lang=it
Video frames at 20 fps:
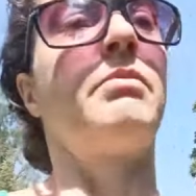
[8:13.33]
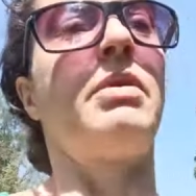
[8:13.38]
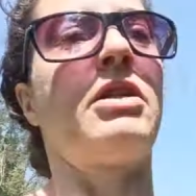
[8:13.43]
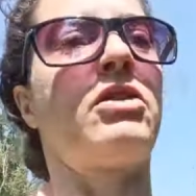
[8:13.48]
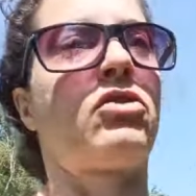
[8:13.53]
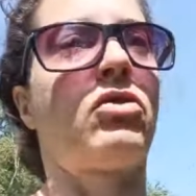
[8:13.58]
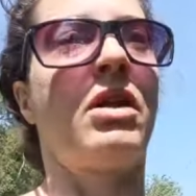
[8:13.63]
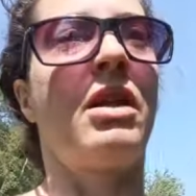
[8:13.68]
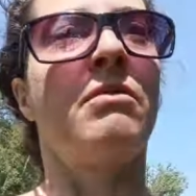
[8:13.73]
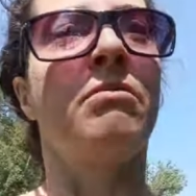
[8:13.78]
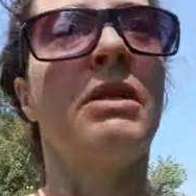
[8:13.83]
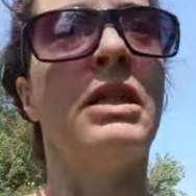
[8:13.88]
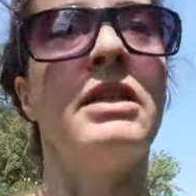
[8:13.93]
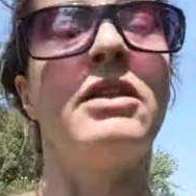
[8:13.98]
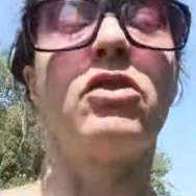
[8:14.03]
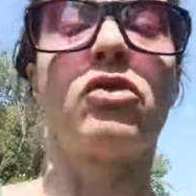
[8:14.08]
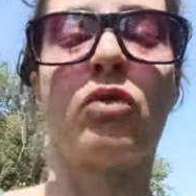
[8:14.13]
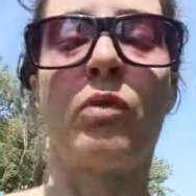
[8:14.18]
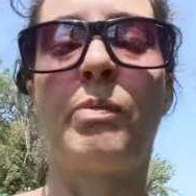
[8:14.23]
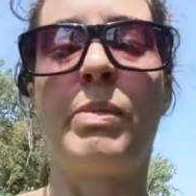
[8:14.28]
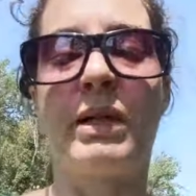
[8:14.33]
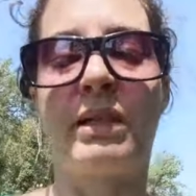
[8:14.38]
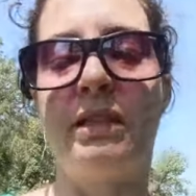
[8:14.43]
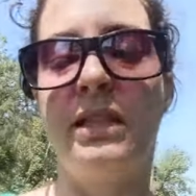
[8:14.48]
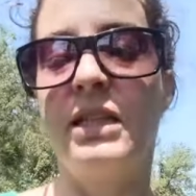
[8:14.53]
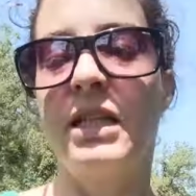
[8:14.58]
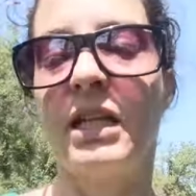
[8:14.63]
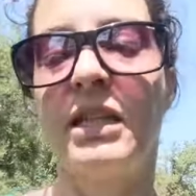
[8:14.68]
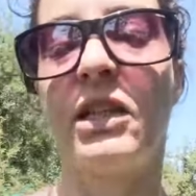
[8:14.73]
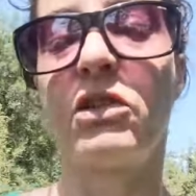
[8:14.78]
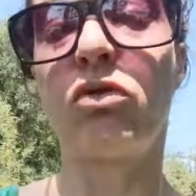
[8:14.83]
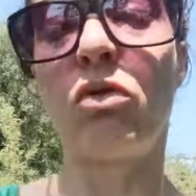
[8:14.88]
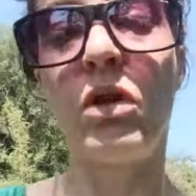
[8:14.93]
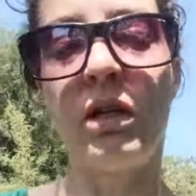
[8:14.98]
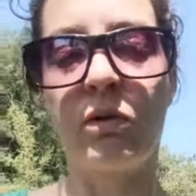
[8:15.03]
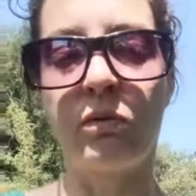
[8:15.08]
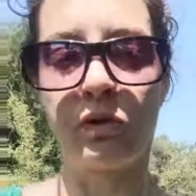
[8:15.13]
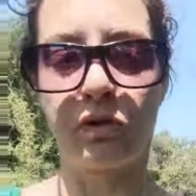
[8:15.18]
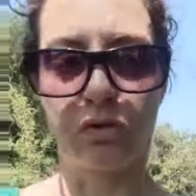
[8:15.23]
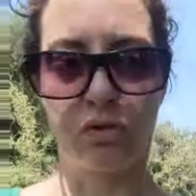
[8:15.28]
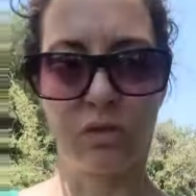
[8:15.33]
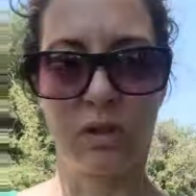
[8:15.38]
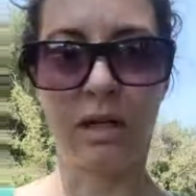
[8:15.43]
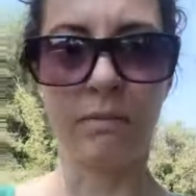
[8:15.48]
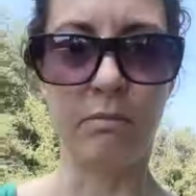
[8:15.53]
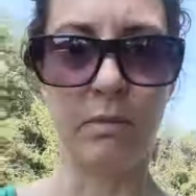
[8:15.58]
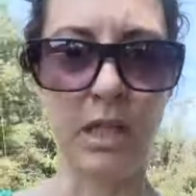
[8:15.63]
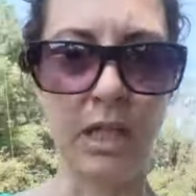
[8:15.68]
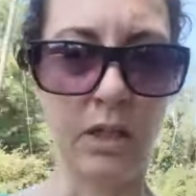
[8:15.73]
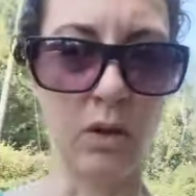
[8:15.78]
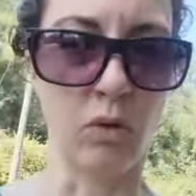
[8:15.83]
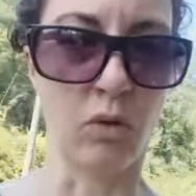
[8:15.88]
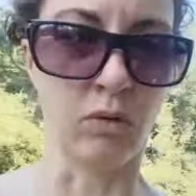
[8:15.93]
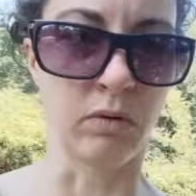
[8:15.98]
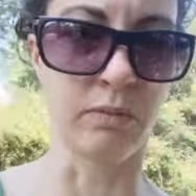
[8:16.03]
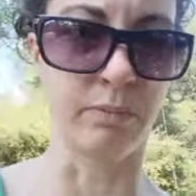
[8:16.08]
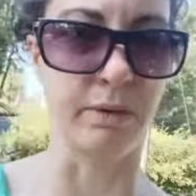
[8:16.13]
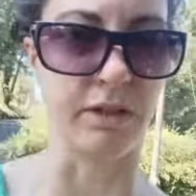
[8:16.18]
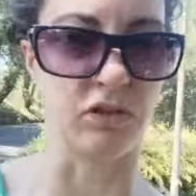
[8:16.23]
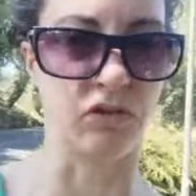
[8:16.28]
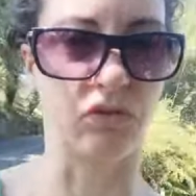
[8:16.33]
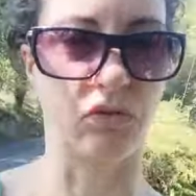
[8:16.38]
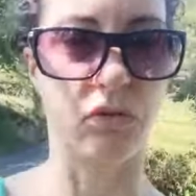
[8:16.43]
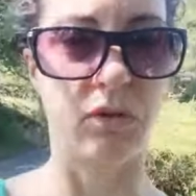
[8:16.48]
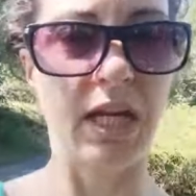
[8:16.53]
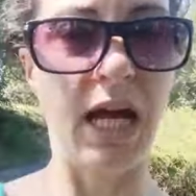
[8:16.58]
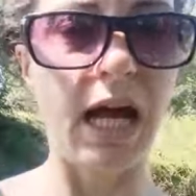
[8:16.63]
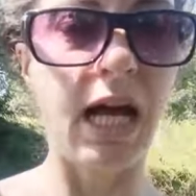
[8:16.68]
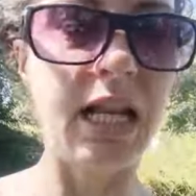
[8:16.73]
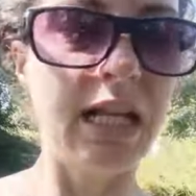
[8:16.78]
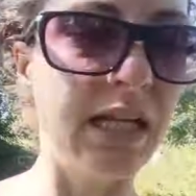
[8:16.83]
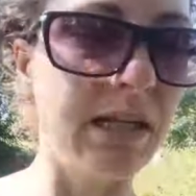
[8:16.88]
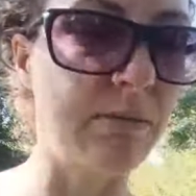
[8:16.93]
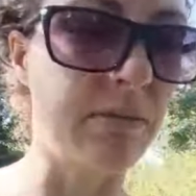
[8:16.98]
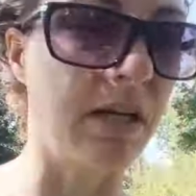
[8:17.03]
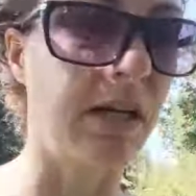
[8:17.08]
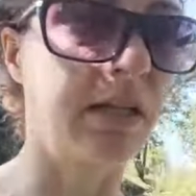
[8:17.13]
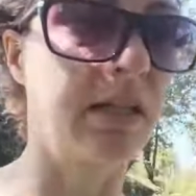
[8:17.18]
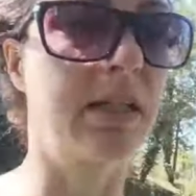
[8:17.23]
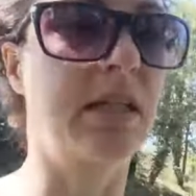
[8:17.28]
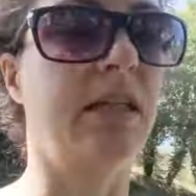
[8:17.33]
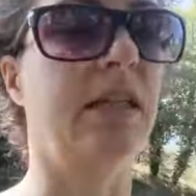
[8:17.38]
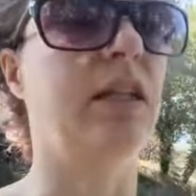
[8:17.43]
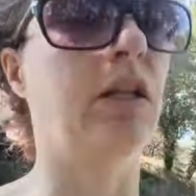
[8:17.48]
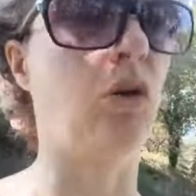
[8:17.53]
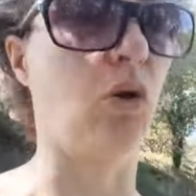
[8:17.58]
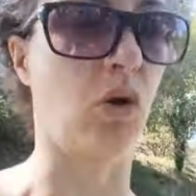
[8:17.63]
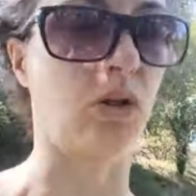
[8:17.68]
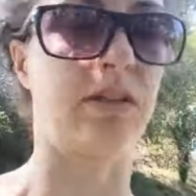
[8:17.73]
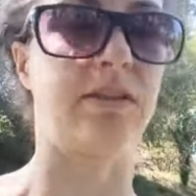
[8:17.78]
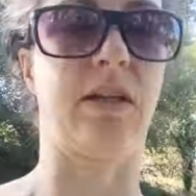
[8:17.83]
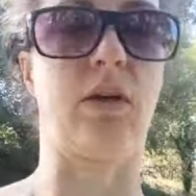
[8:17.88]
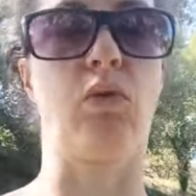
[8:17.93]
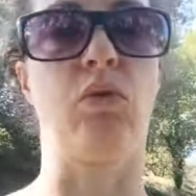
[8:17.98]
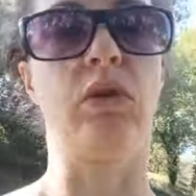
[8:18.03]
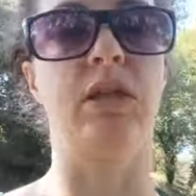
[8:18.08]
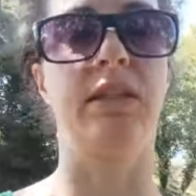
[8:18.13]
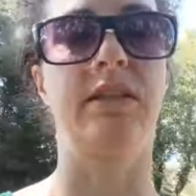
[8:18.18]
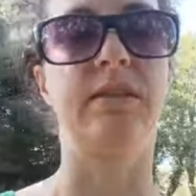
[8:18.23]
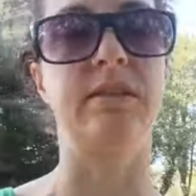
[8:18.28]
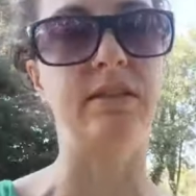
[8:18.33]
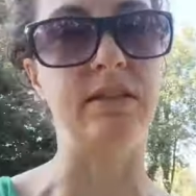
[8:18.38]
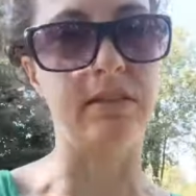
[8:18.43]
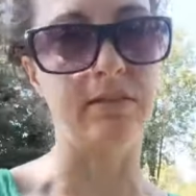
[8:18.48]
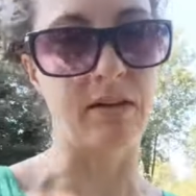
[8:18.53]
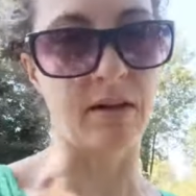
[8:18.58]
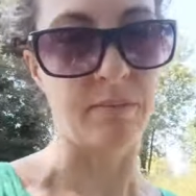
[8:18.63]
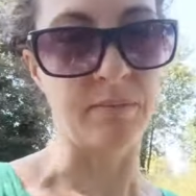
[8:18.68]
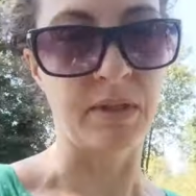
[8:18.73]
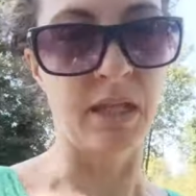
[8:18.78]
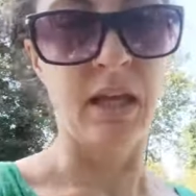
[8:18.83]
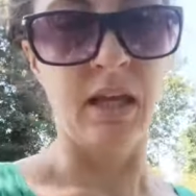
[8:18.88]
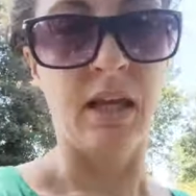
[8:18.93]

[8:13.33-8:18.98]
Personalmente sono partita da sola in questo cammino personale ma anche di lotta collettiva.